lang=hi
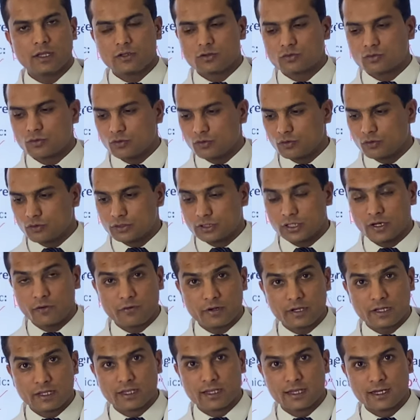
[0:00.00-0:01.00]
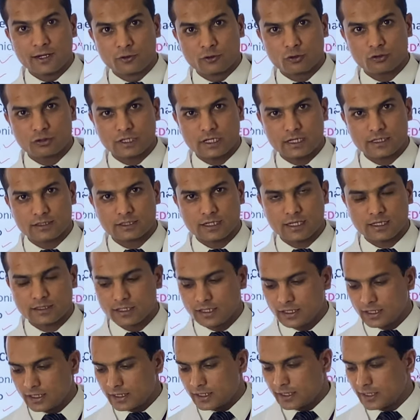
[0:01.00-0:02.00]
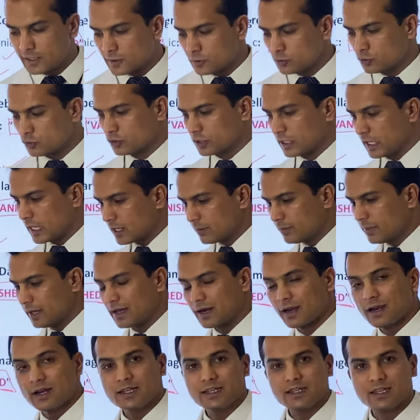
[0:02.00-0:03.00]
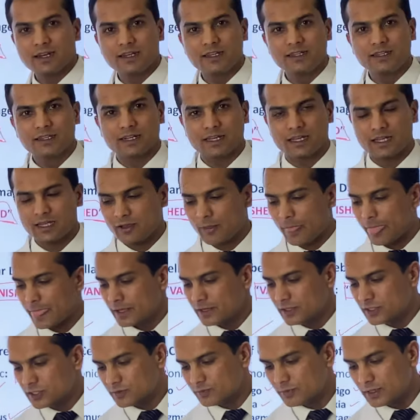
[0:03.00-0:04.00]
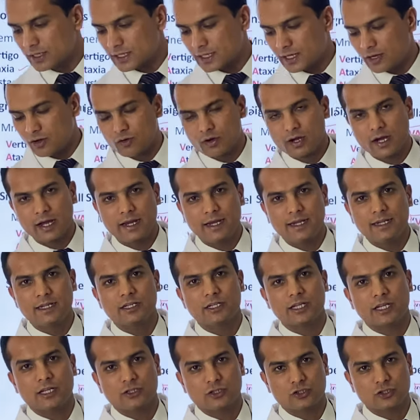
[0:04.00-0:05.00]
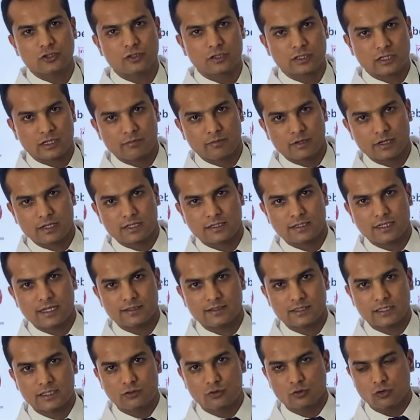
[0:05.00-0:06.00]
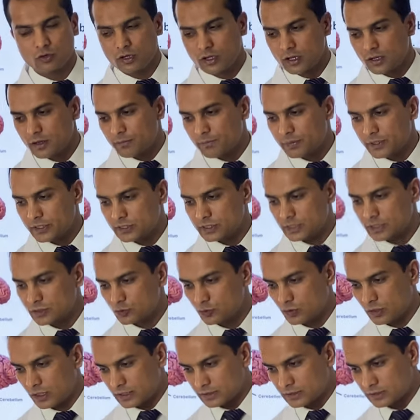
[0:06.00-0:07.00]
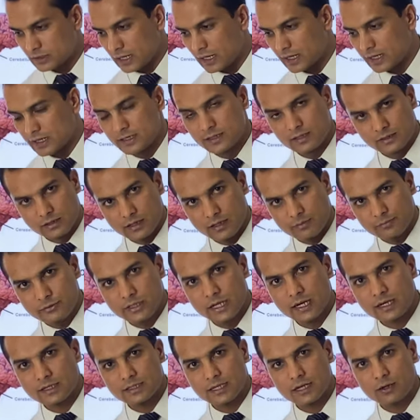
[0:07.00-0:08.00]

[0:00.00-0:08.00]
तो शफलिंग गेट होता है साथ लेकिन जो बैदल की लियन है इसमें क्या होगा इंटेंशन ट्रेमर के जैसे ही जो पेशेंट जो टारगेटेड ऑब्जेक्ट